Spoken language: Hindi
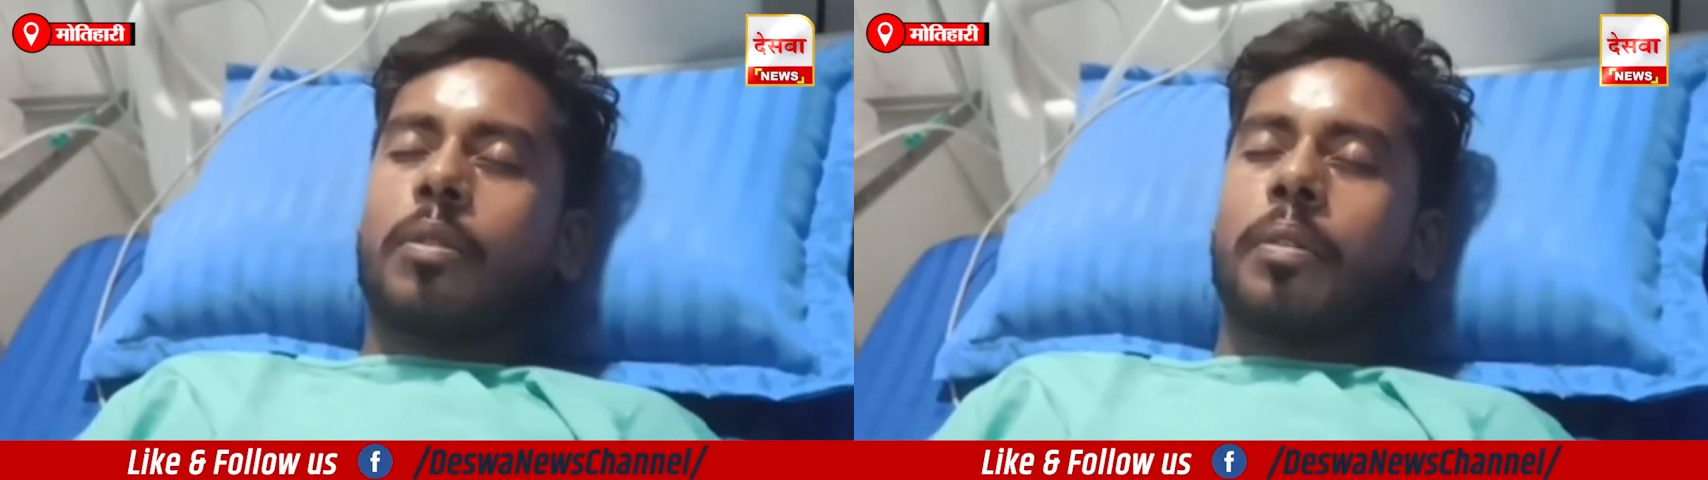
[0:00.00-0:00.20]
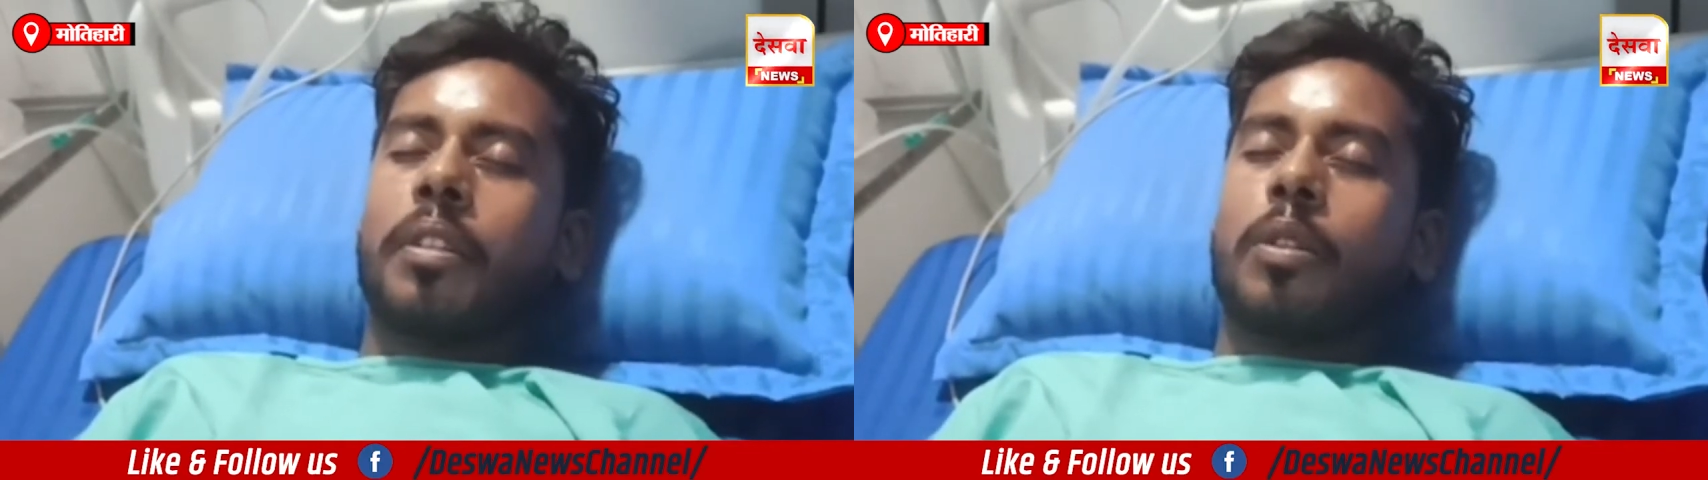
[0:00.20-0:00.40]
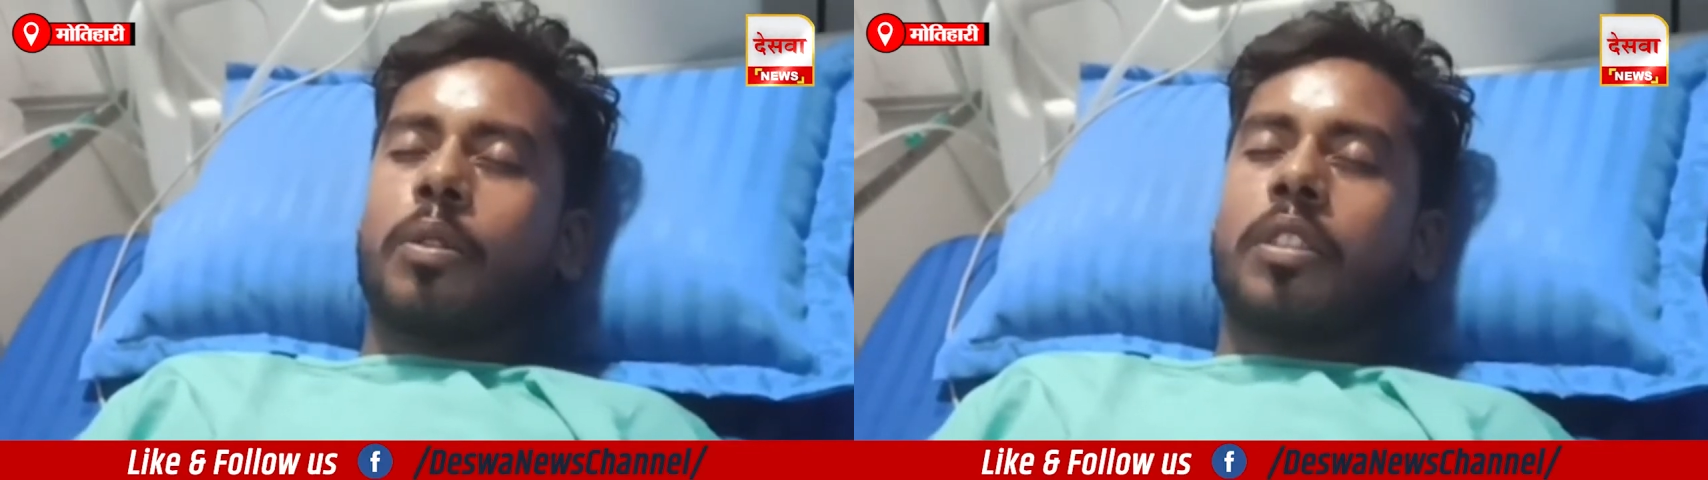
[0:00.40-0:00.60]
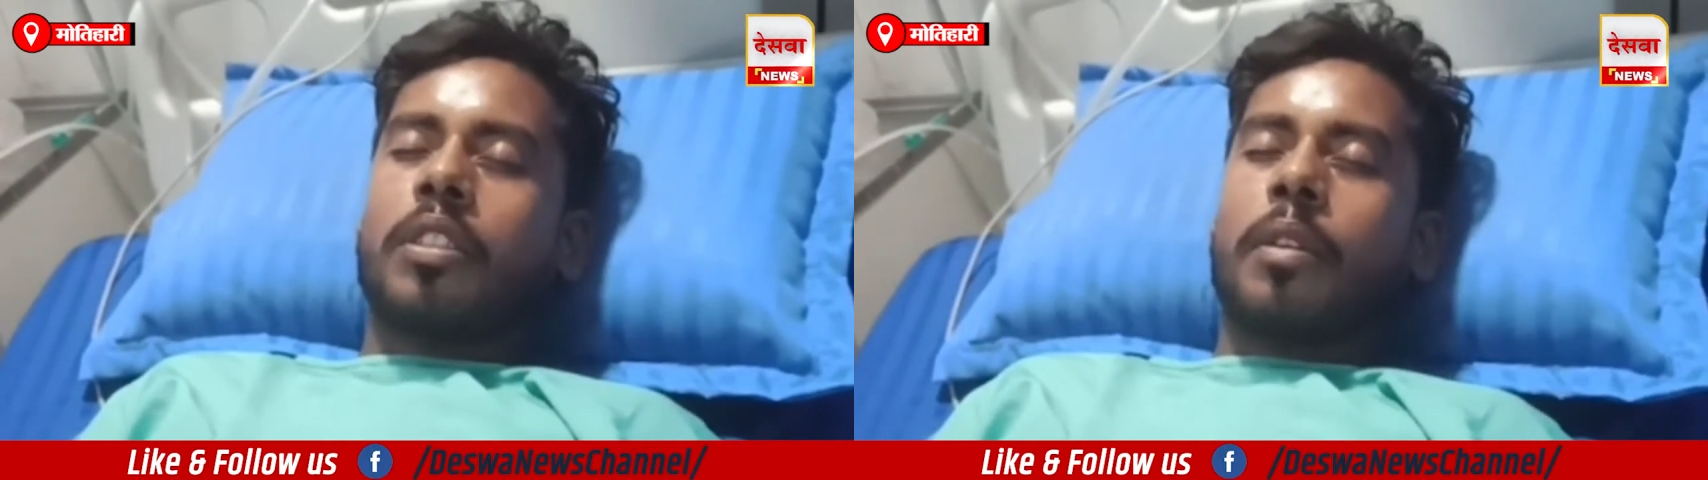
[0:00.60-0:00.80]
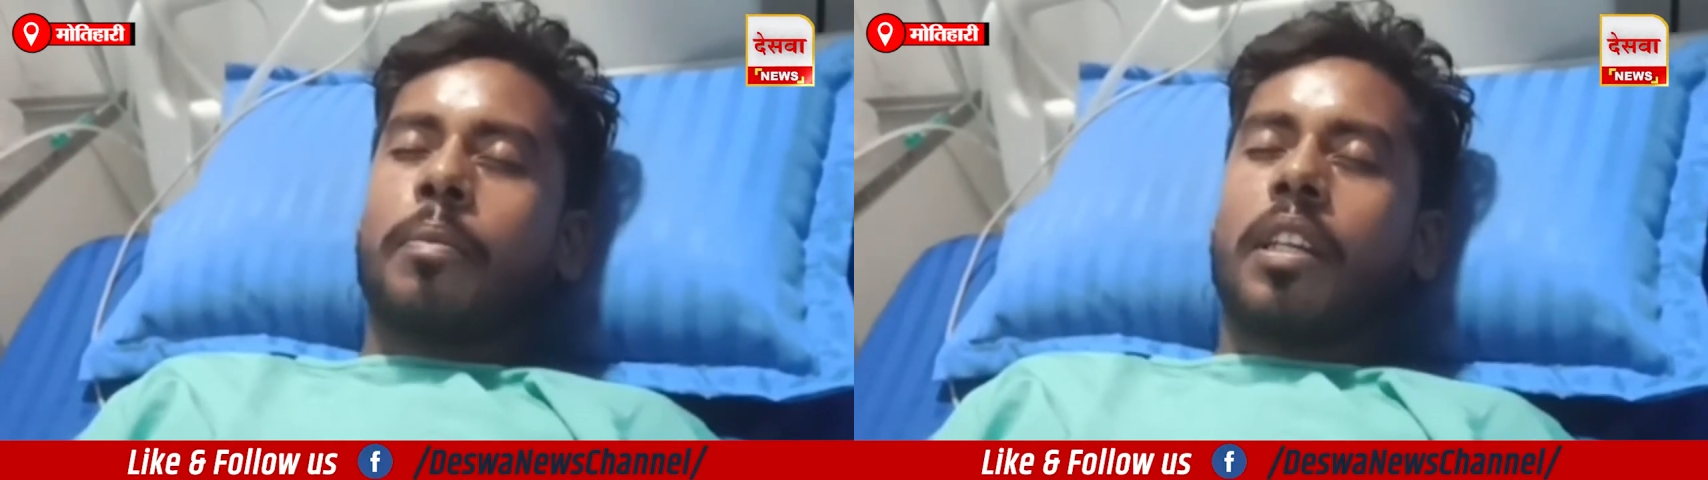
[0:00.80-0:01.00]
तभी नहीं रुके
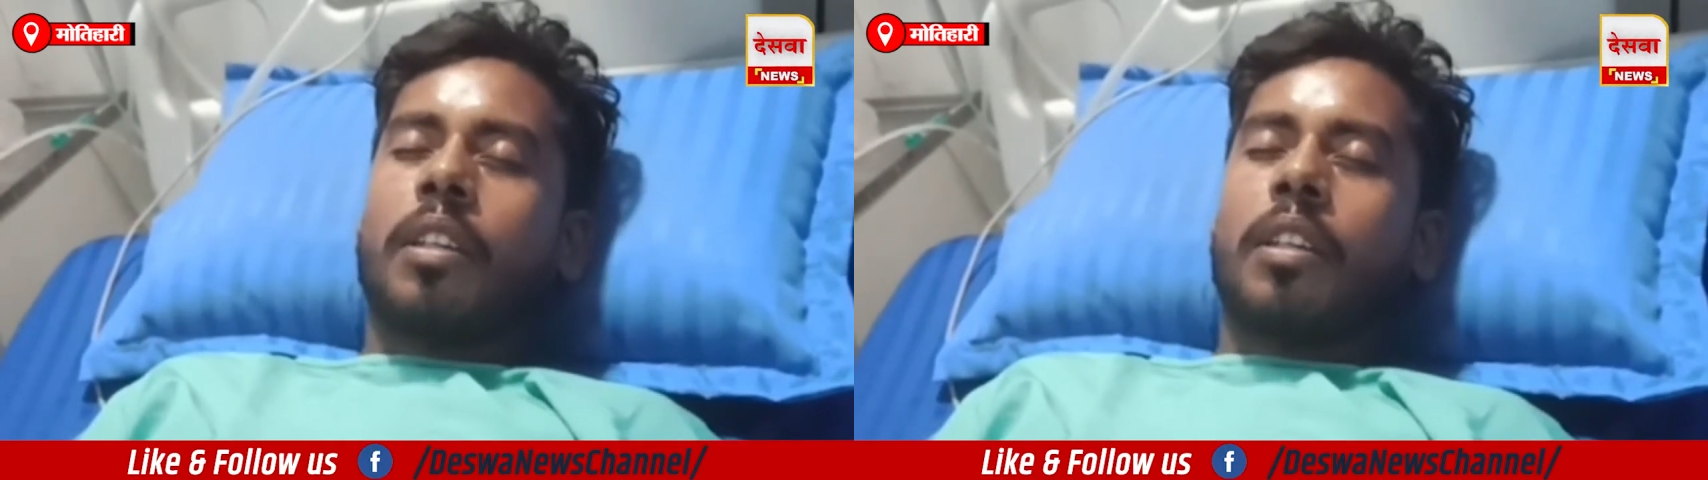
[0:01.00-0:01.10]
तीसरा